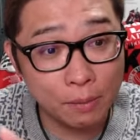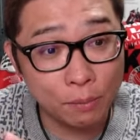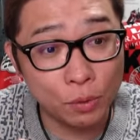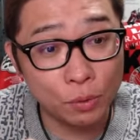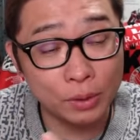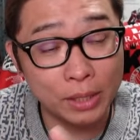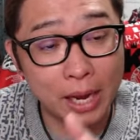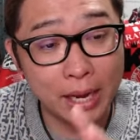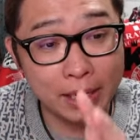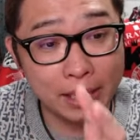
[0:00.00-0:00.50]

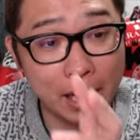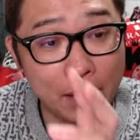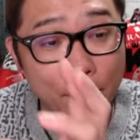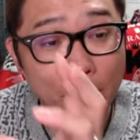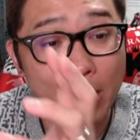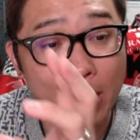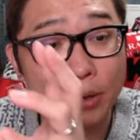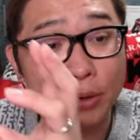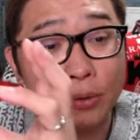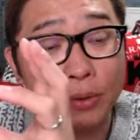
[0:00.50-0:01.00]
も大体わ
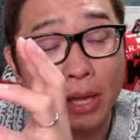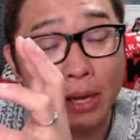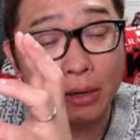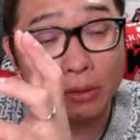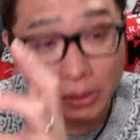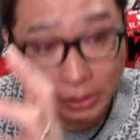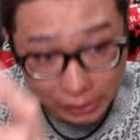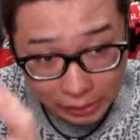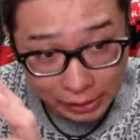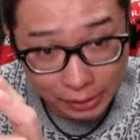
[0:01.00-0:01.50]
かるようになる
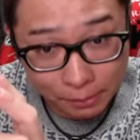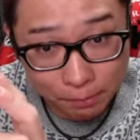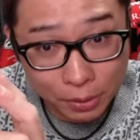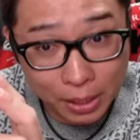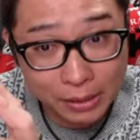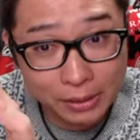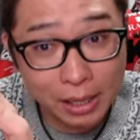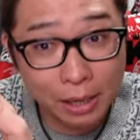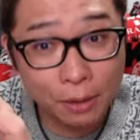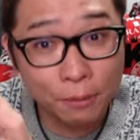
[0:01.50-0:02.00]
し、
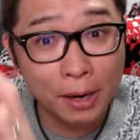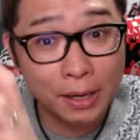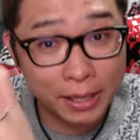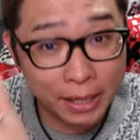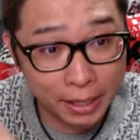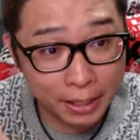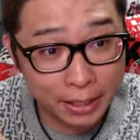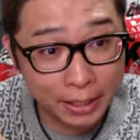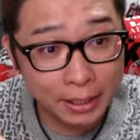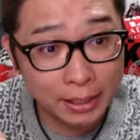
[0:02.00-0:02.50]
プラスアルファ利
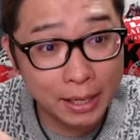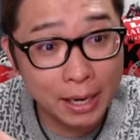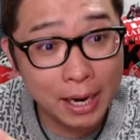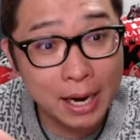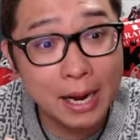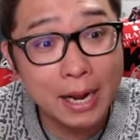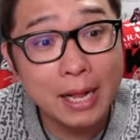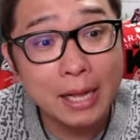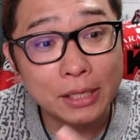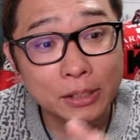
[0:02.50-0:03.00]
益が出たら、